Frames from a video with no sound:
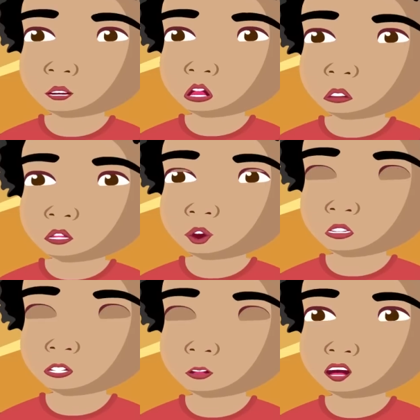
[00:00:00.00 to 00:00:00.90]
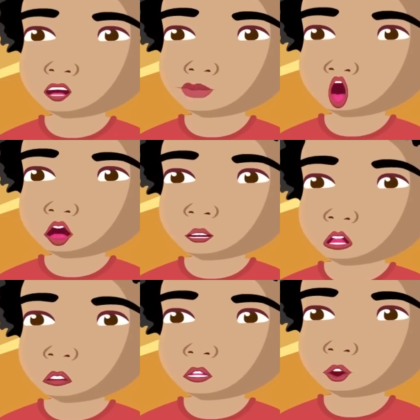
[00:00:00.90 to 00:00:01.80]
तो उन्होंने कहा कि ये एक
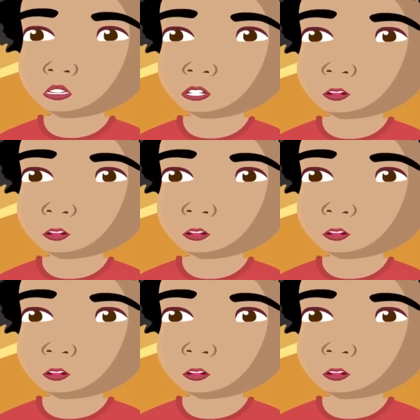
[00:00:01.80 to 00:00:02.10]
राजा